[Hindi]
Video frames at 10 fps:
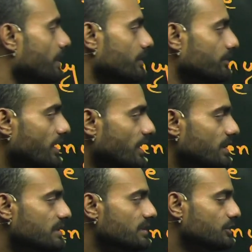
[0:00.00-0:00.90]

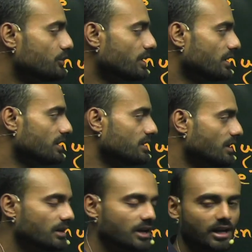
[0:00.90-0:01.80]
वैलेंसी जो है ना यह
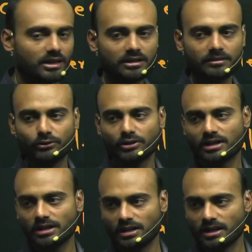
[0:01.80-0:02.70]
आइनिक बॉन्ड के
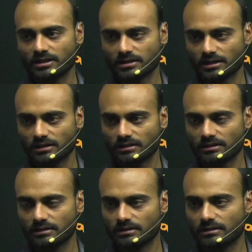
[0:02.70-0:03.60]
लिए आता है
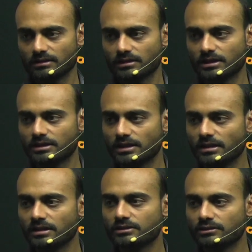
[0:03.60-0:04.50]
कितने
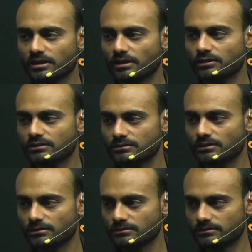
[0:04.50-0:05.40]
इलेक्ट्रॉन का
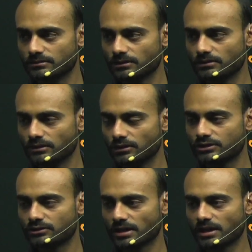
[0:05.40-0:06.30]
लॉस हो
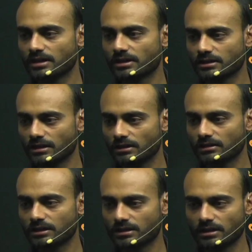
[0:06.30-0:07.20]
रहा है या कितने
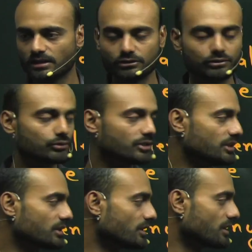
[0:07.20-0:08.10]
कितना इलेक्ट्रॉन को गेन
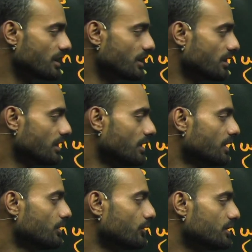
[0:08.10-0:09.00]
कर रहा है
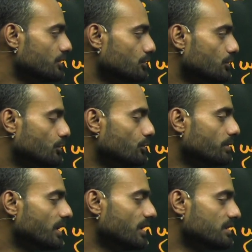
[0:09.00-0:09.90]
और ये जो
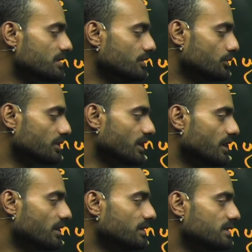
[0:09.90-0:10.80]
कोवेलेंसी होता है
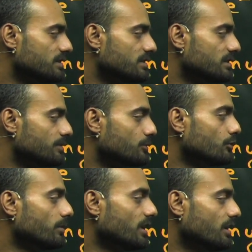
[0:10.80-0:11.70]
इसी से हम
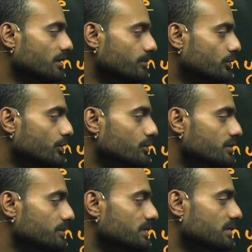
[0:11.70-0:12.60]
कोवेलेंट बॉन्ड को
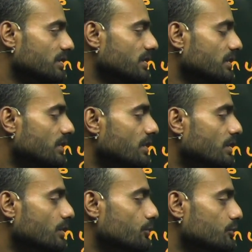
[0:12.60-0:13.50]
समझते हैं
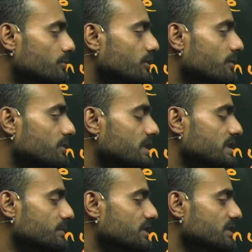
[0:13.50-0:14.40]
उसमें हम ये
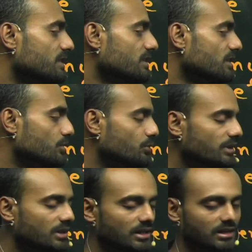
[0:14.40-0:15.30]
समझते हैं कि कोई
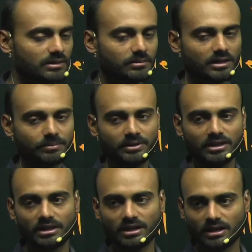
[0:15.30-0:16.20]
एटम अपने
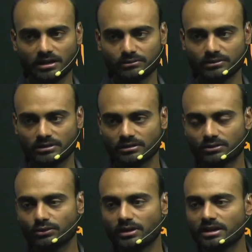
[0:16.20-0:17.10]
अराउंड
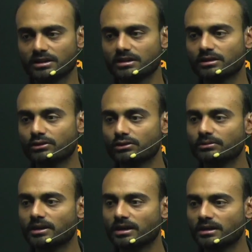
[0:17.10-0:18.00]
कुल कितने
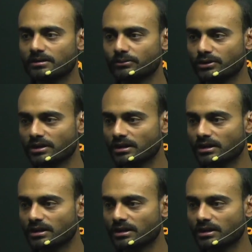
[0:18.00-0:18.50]
कोवेलेंट बॉन्ड का